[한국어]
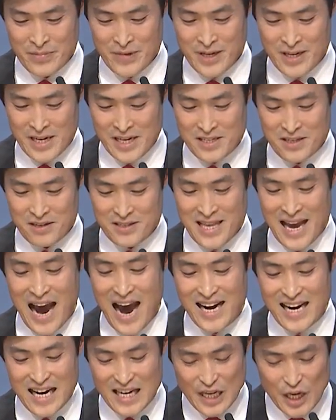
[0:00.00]
그래서
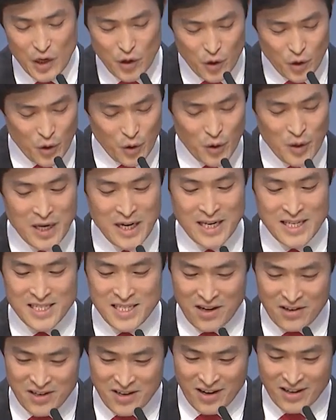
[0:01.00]
타락 이후
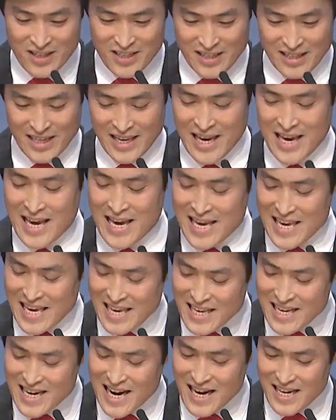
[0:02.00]
성경은
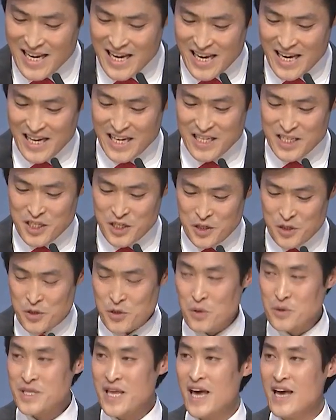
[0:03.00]
인간이
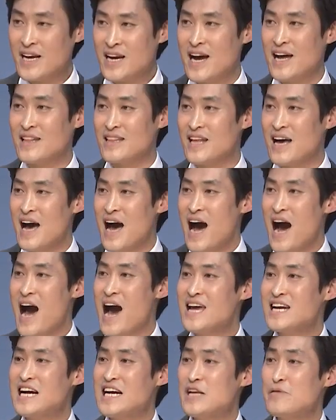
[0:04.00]
스스로 택한
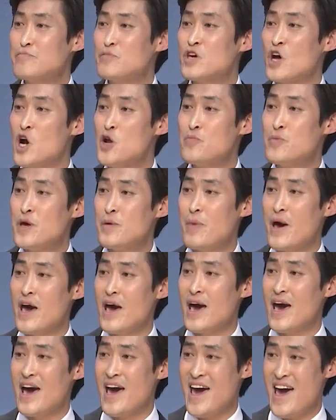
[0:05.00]
하나님
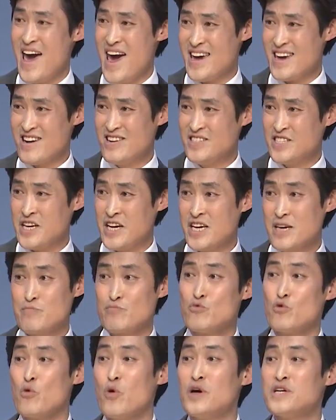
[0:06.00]
결핍의 해결책이
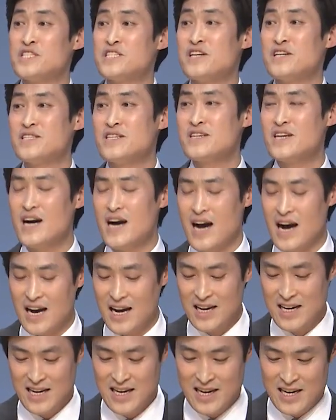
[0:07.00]
무엇이었는가?
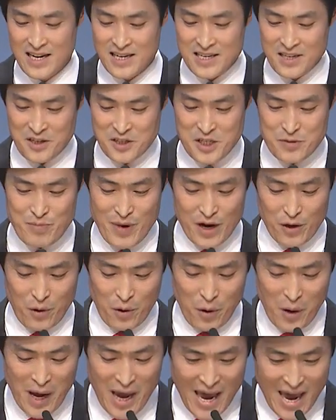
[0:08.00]
그것은
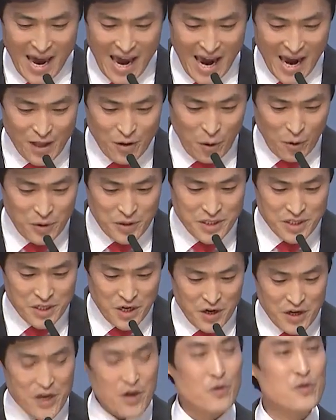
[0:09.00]
바로
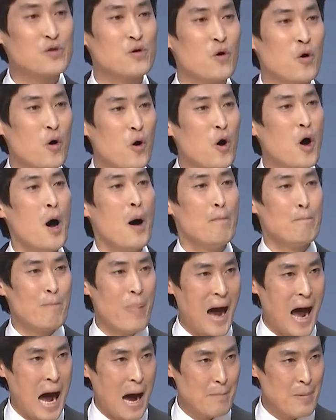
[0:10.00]
에녹성이었고
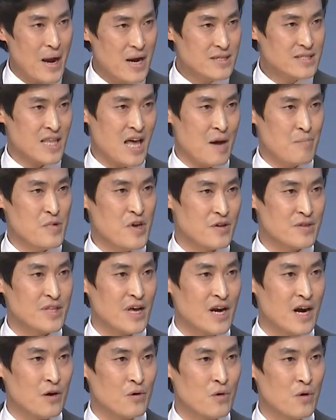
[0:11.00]

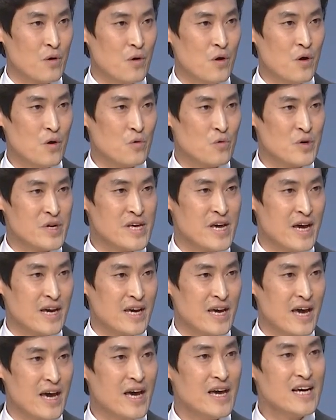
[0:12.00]
바벨탑이었다라고
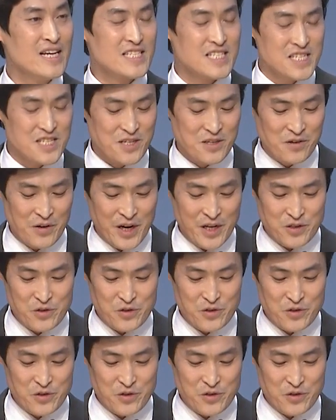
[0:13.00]
우리에게 증거해